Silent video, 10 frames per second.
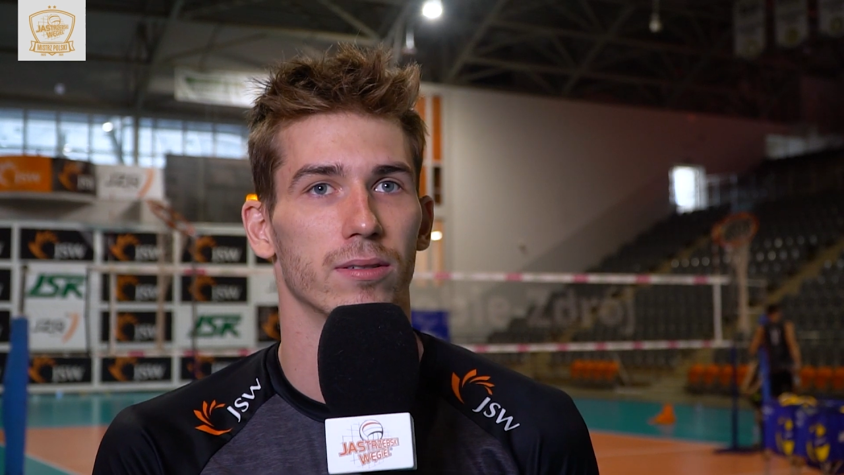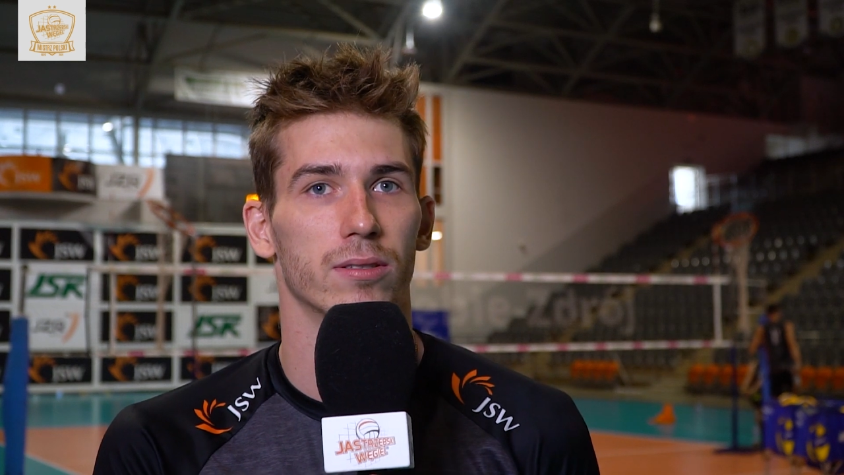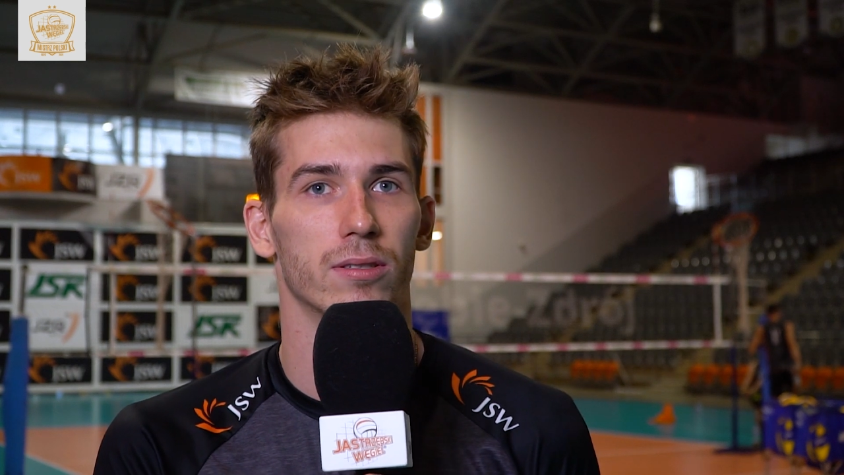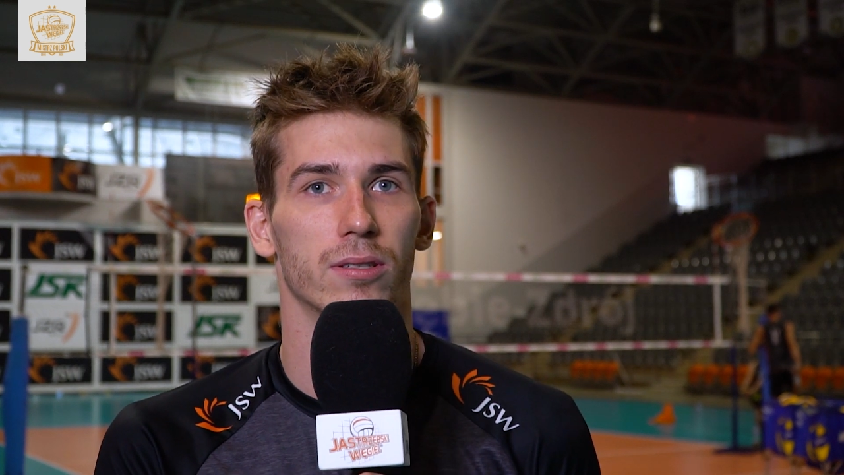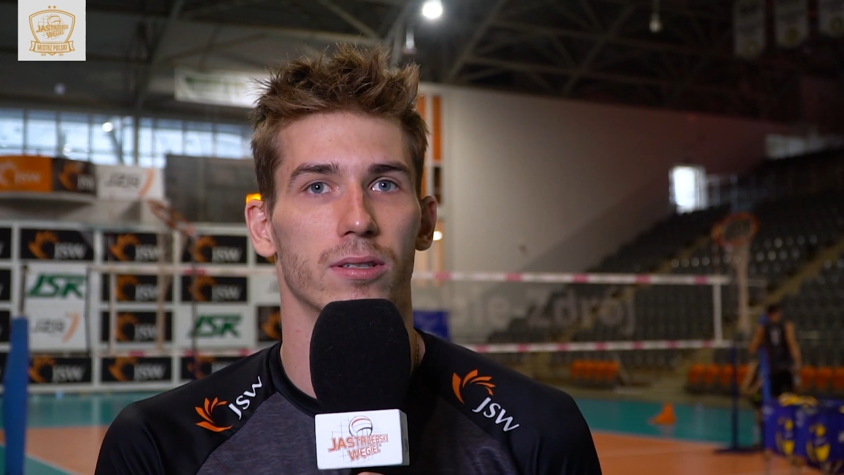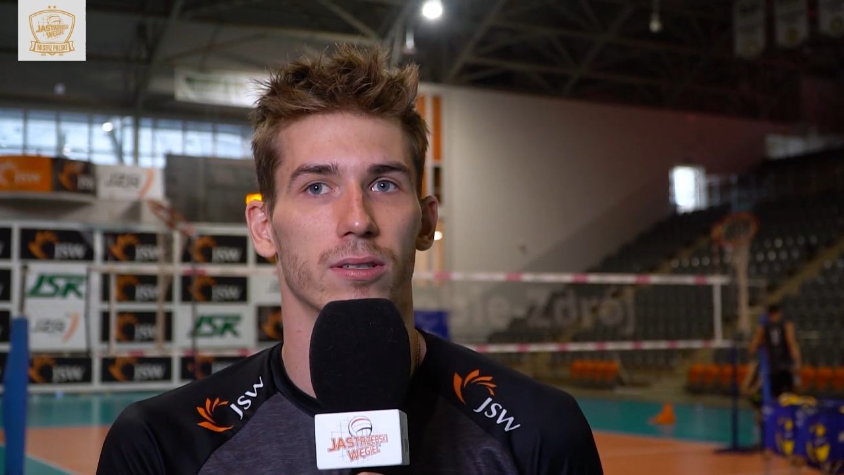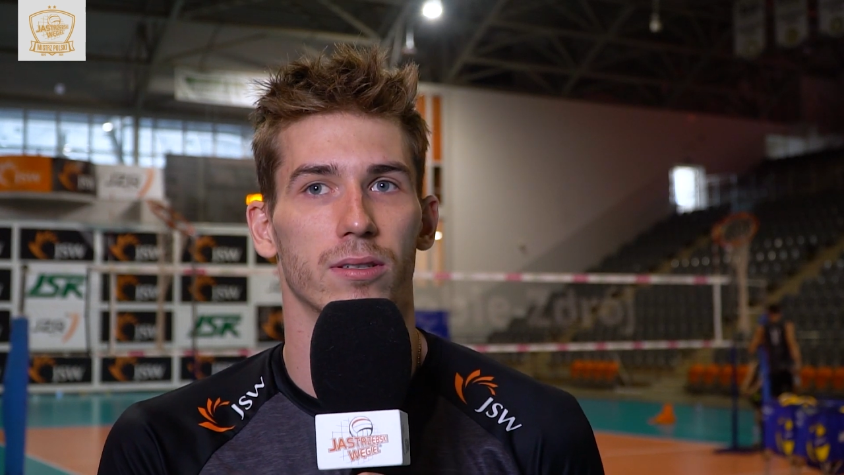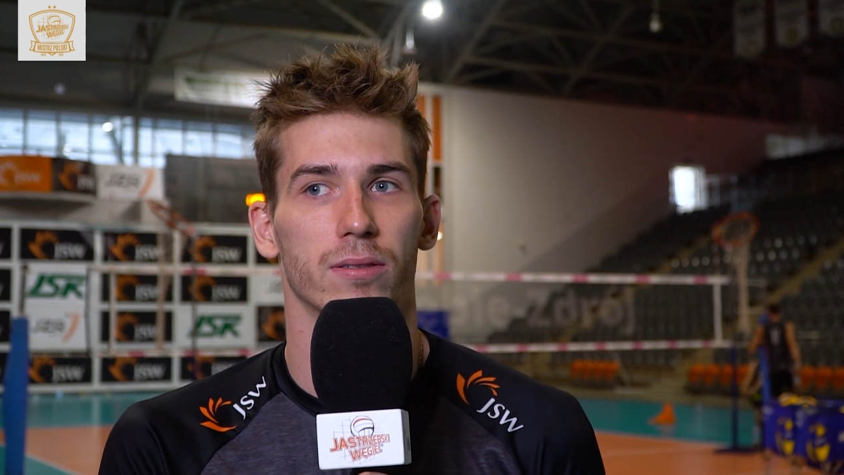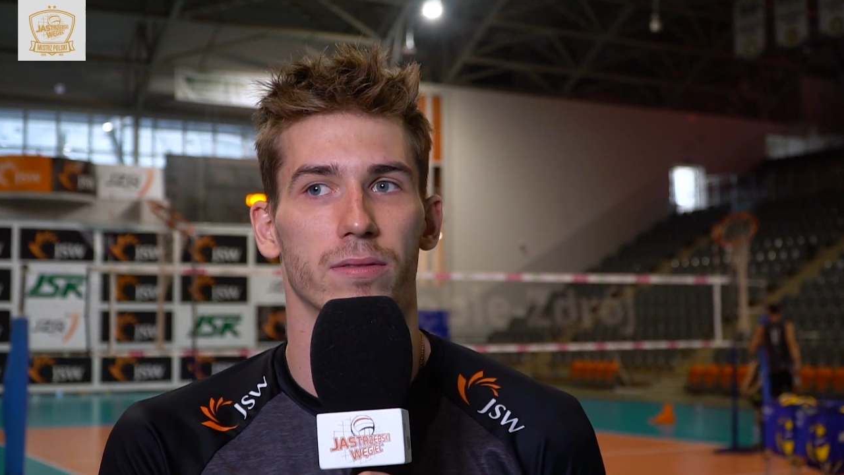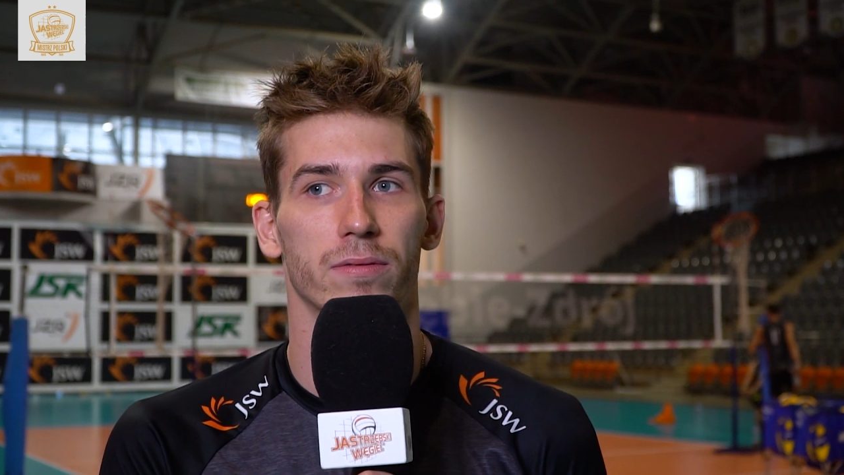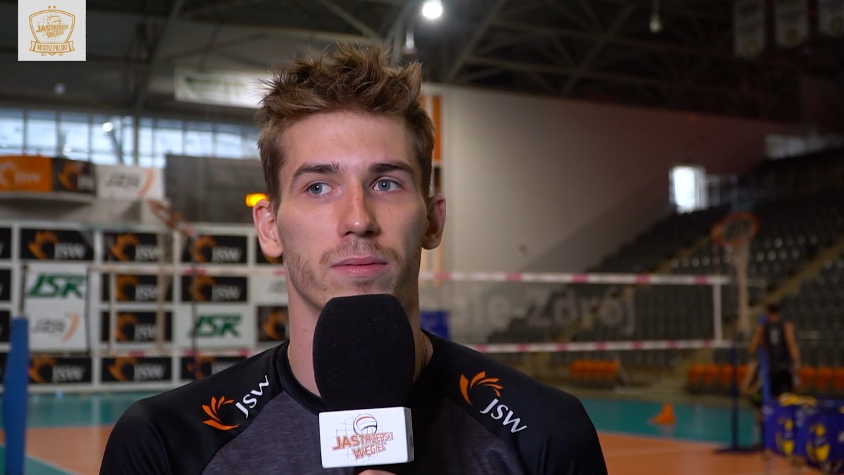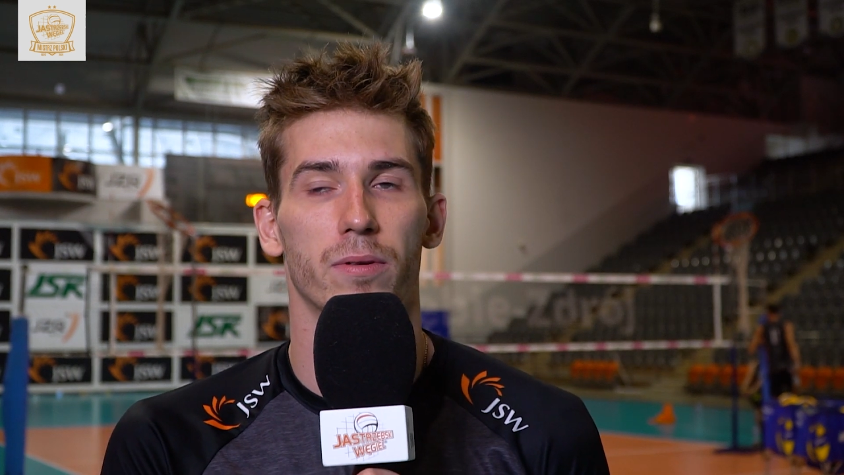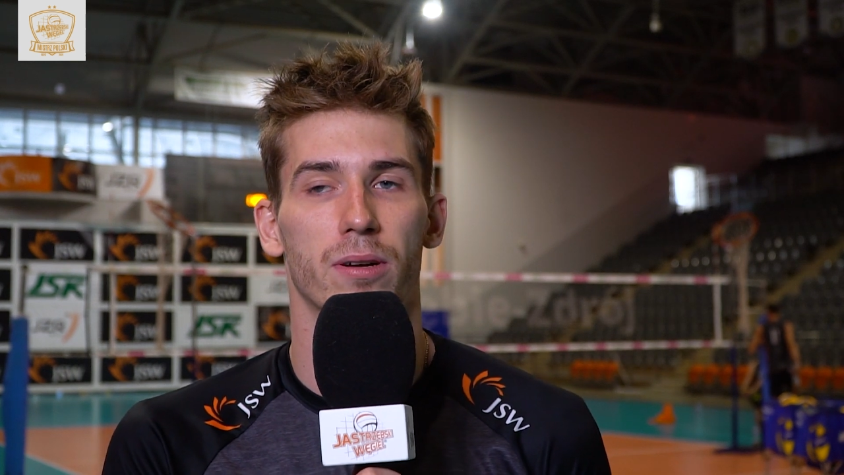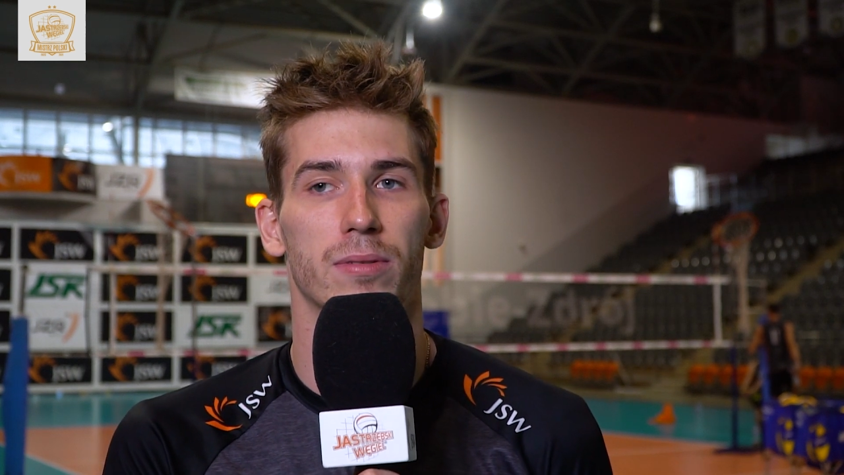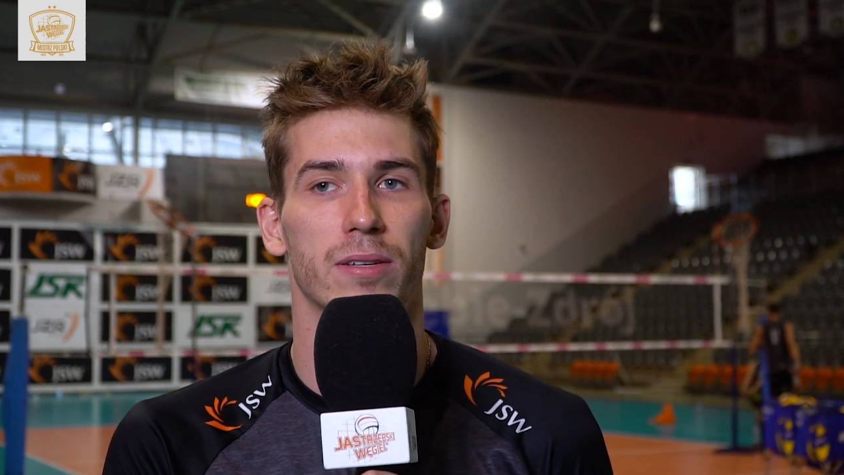z
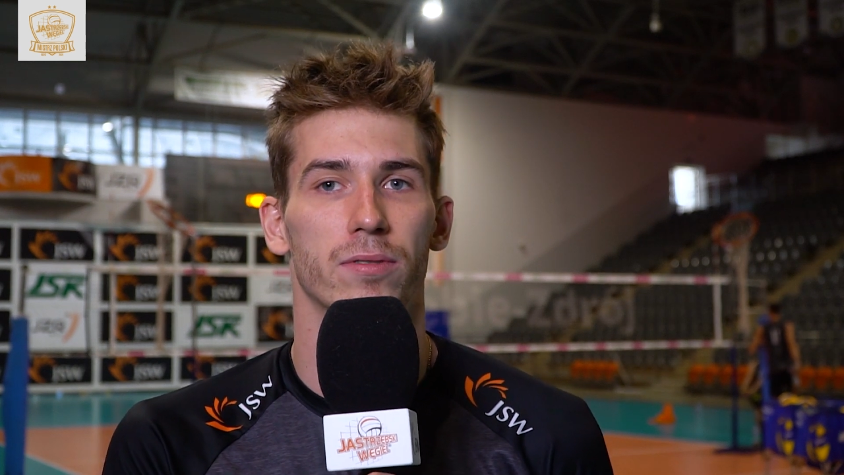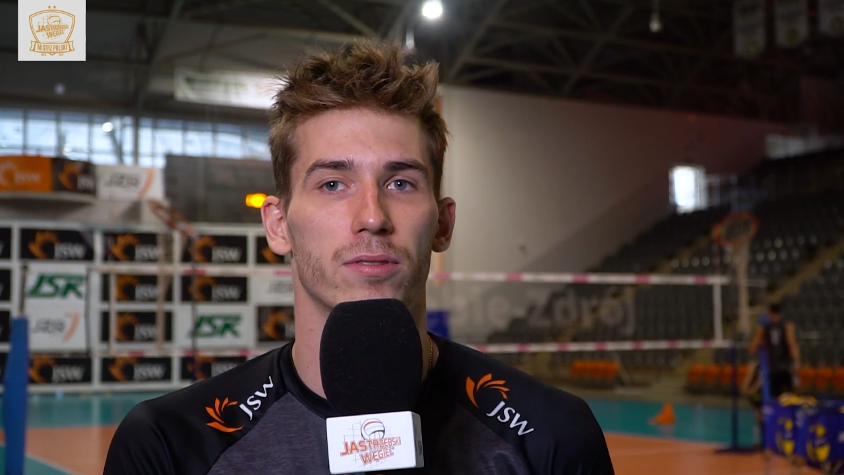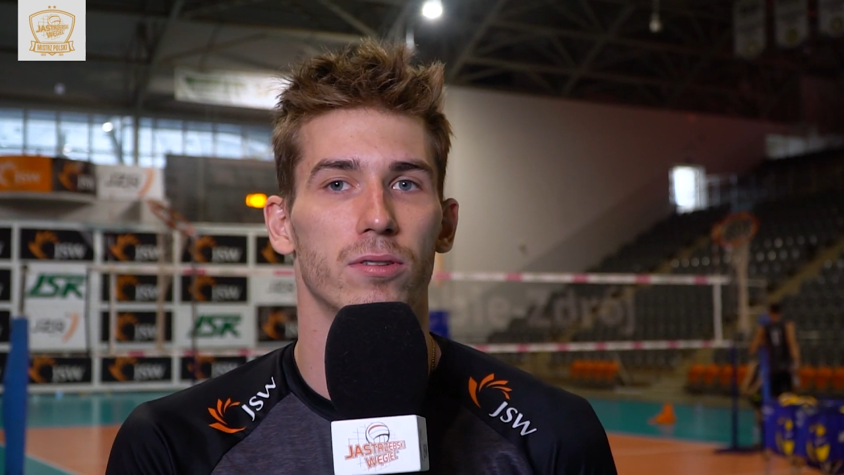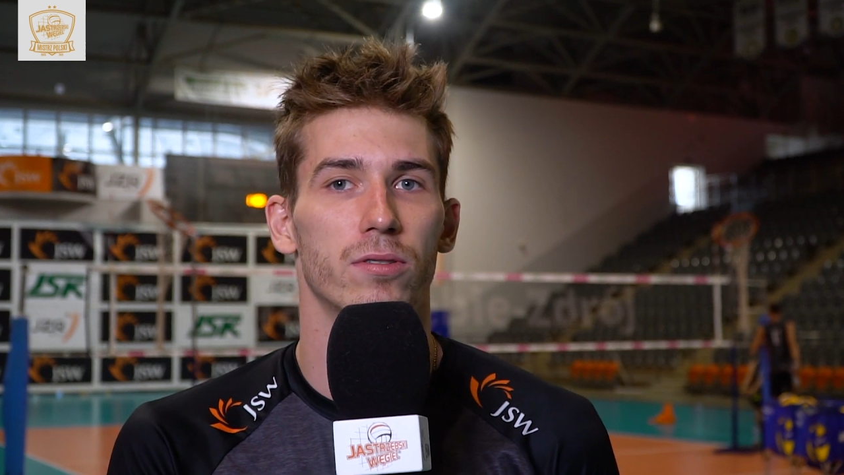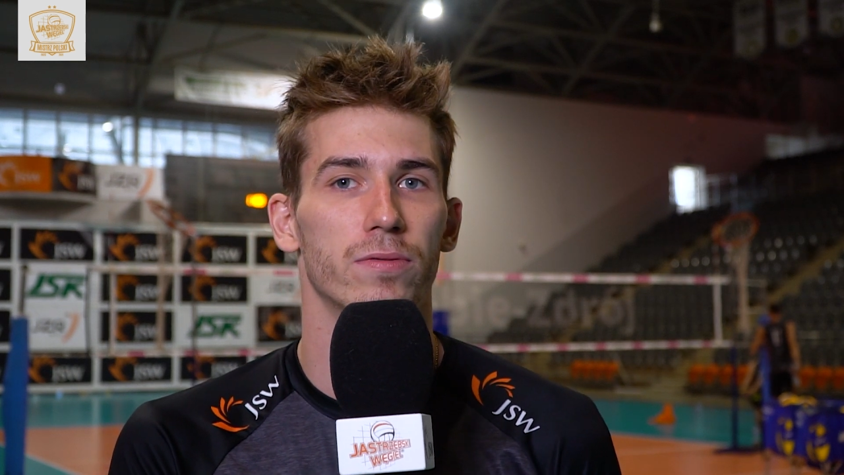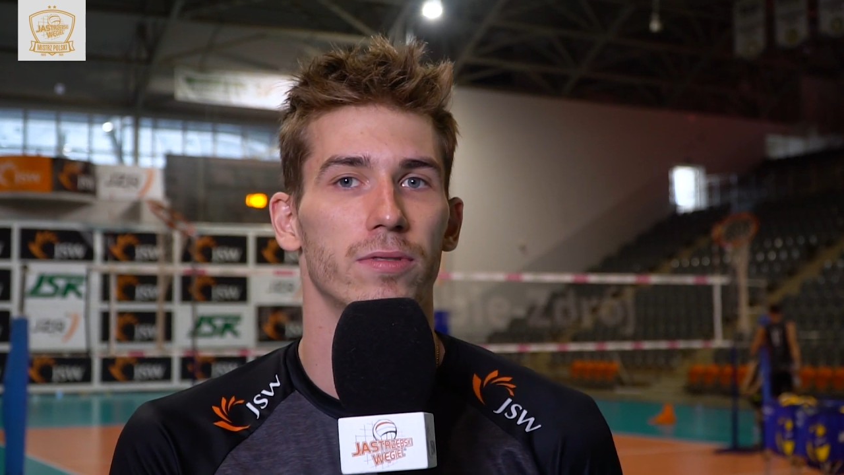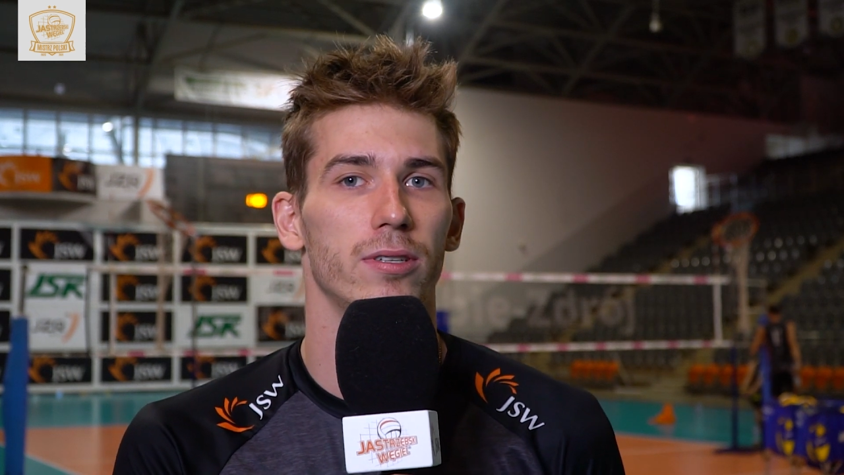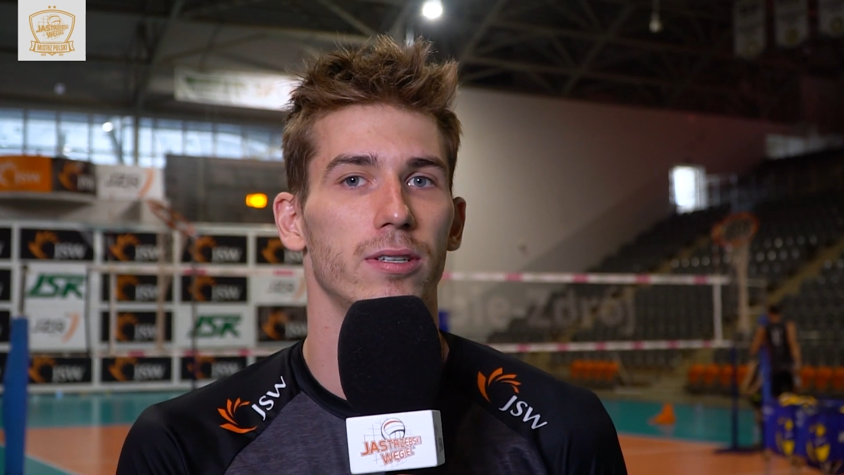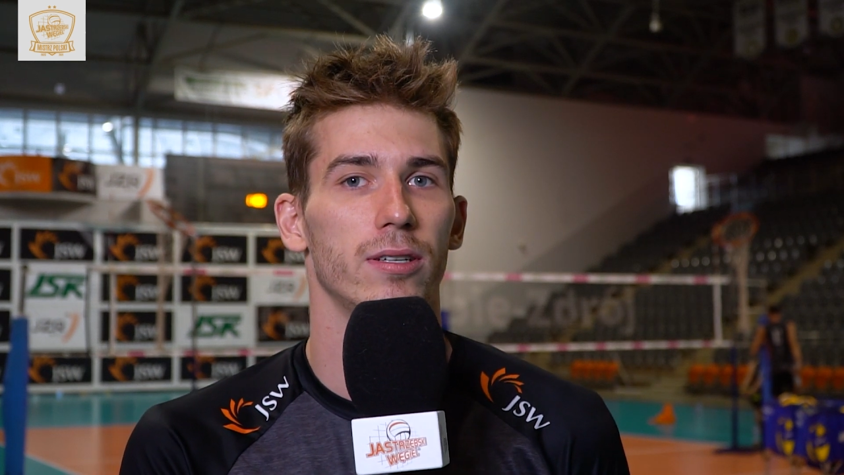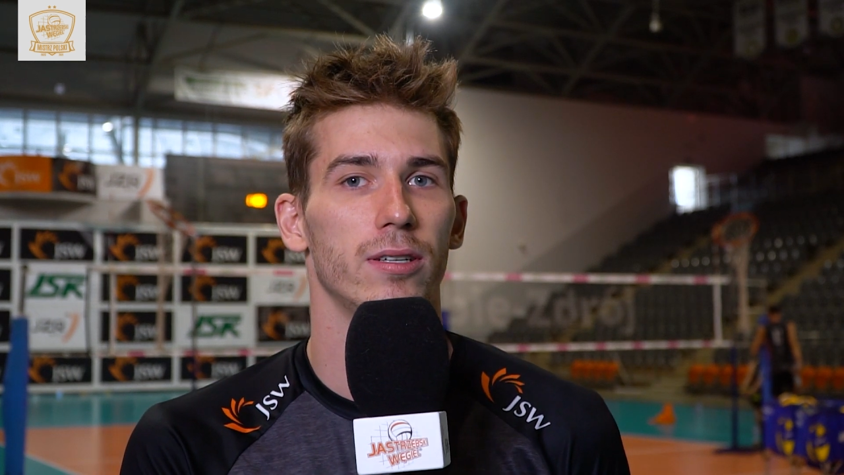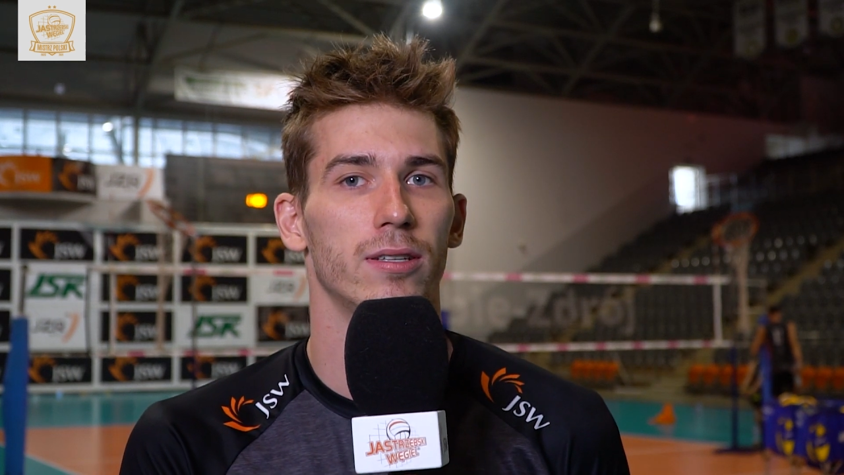wyborem zawodników i,